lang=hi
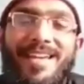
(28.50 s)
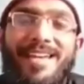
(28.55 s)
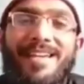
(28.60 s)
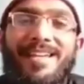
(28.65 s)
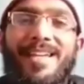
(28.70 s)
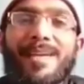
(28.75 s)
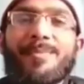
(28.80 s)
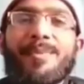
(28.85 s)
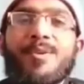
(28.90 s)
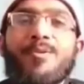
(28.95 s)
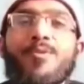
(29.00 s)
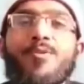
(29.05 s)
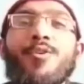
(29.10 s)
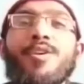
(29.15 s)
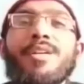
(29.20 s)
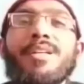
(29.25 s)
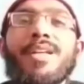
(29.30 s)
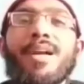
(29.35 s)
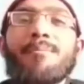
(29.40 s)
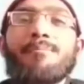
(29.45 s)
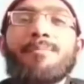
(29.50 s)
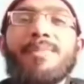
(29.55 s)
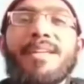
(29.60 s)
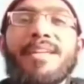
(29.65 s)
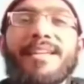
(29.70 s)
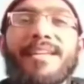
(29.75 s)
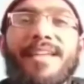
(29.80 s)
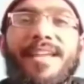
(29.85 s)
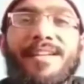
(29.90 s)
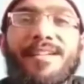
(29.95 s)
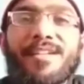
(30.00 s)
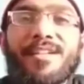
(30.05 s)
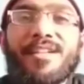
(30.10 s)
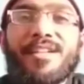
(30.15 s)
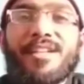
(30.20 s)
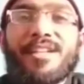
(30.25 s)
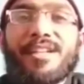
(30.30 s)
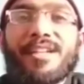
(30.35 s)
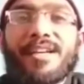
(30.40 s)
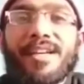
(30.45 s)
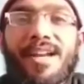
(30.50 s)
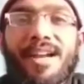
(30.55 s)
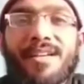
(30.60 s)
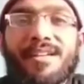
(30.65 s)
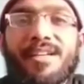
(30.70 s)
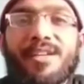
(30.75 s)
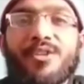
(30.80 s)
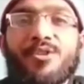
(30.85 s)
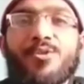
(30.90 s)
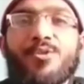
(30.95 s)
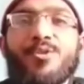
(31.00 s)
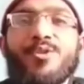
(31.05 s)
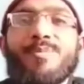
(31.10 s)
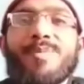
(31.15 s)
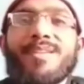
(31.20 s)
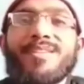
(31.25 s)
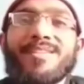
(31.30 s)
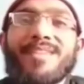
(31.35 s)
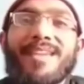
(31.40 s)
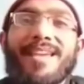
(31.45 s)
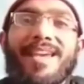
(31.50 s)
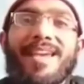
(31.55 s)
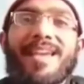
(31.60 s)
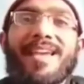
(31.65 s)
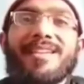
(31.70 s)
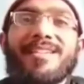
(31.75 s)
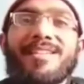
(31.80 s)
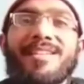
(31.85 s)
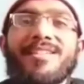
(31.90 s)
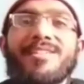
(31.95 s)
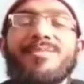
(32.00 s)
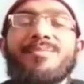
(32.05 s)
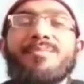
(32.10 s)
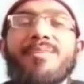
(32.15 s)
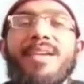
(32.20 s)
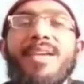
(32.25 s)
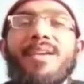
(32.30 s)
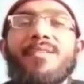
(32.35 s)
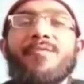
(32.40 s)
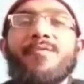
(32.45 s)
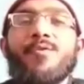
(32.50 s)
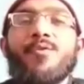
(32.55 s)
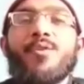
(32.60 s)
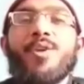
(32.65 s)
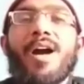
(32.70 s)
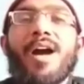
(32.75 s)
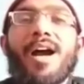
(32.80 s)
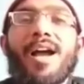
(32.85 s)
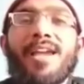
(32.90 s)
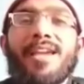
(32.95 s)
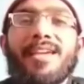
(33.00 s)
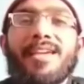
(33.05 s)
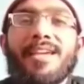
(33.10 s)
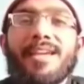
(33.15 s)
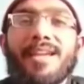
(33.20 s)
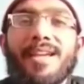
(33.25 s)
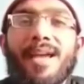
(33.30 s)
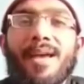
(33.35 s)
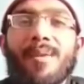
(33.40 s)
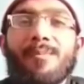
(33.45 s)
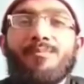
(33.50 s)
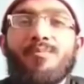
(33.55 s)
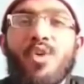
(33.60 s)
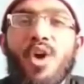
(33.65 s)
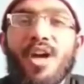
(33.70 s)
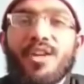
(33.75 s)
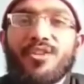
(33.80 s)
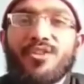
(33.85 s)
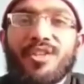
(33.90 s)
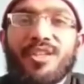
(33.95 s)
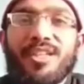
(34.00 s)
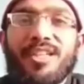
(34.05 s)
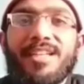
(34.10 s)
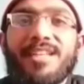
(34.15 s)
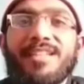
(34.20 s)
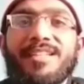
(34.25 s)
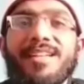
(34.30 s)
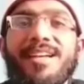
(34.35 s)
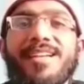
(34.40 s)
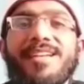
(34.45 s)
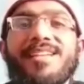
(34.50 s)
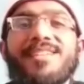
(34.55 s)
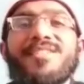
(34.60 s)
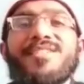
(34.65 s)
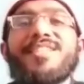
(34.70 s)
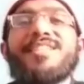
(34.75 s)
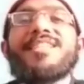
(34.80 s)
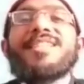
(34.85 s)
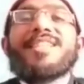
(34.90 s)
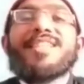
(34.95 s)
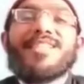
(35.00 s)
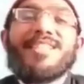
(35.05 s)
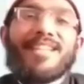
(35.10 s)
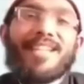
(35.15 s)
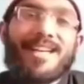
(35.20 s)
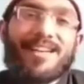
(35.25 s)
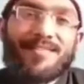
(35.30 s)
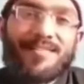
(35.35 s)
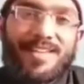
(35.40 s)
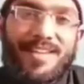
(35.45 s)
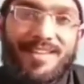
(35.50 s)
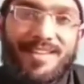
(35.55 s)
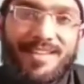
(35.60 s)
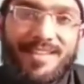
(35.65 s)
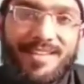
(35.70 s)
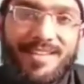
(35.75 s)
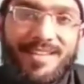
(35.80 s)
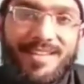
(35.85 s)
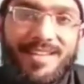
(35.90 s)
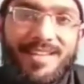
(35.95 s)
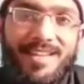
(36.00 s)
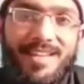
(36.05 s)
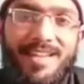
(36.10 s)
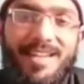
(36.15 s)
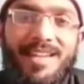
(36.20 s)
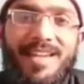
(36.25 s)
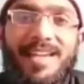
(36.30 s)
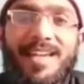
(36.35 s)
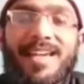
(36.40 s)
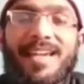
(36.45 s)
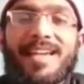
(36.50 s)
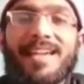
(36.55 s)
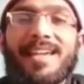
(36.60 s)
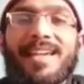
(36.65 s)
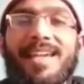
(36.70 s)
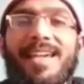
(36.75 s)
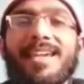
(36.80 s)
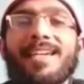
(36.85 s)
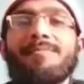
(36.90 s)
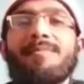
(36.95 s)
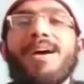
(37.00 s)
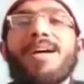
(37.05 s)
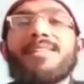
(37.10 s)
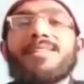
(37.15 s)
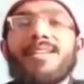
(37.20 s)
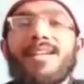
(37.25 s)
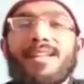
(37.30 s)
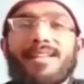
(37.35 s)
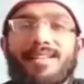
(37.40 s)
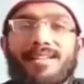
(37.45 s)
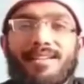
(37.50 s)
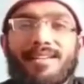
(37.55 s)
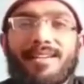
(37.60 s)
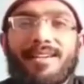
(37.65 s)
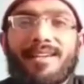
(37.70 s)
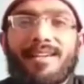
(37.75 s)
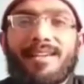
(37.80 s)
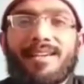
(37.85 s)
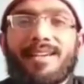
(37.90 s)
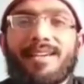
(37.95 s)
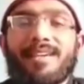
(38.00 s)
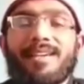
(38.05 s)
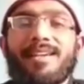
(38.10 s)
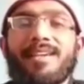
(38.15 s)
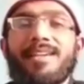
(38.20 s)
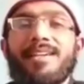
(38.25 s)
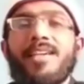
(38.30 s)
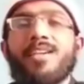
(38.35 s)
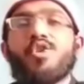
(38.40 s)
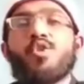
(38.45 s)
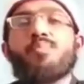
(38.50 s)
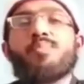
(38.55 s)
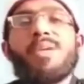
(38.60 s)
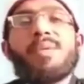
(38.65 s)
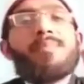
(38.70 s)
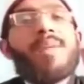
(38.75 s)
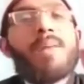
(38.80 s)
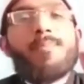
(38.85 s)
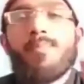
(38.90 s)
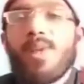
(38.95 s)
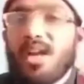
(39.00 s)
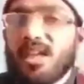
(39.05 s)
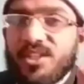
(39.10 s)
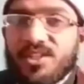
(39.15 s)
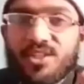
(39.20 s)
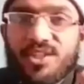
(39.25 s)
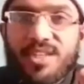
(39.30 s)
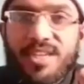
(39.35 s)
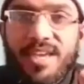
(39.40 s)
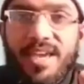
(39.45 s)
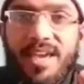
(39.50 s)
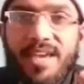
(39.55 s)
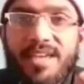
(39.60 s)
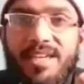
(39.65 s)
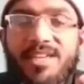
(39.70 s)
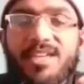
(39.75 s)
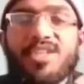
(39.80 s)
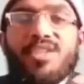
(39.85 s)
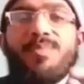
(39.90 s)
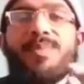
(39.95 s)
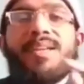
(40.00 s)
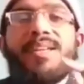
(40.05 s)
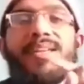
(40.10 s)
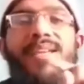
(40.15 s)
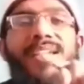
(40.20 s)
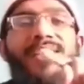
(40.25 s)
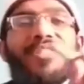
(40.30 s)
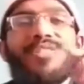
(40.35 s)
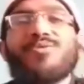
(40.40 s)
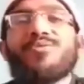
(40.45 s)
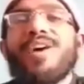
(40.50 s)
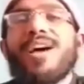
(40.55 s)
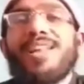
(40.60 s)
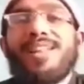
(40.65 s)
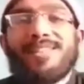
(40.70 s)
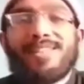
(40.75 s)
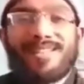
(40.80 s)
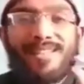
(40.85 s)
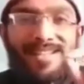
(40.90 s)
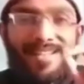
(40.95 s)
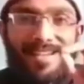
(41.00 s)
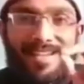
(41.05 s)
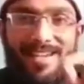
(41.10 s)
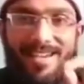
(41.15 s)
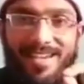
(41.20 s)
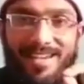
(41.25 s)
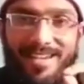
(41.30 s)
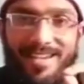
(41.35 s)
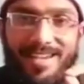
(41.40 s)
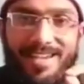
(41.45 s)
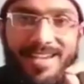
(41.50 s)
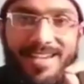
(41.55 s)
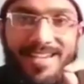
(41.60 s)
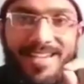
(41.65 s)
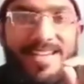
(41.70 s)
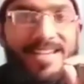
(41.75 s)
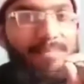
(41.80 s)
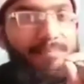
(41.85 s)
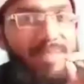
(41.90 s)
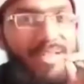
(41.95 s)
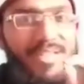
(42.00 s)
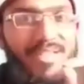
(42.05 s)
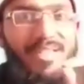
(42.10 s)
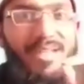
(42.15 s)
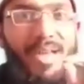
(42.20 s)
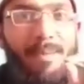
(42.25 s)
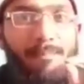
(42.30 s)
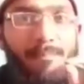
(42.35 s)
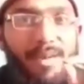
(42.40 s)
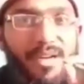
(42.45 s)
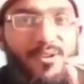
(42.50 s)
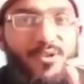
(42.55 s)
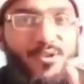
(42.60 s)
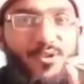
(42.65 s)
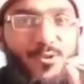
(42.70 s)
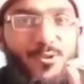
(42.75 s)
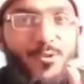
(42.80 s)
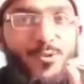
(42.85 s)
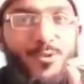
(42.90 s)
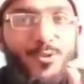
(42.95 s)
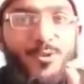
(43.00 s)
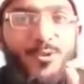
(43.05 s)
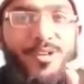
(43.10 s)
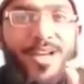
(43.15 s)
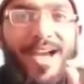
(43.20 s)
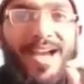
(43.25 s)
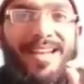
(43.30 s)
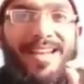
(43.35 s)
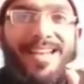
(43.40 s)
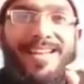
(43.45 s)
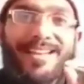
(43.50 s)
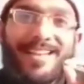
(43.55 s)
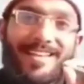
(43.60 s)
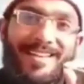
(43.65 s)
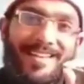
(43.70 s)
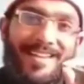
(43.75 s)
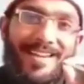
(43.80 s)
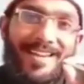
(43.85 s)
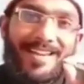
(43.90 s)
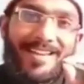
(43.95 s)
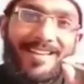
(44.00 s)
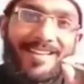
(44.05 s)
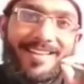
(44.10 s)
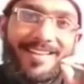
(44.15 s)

ये भी उन कम्प्लीकेटेड करंट इश्यूज में से है जिसमें फुकाए कराम मुआसरीन का कसीर इख्तिलाफ है एक बात याद रखें ये जो बीमा पॉलिसी है इसमें नस वारद नहीं है यानी मसला मनसूसन आले नहीं है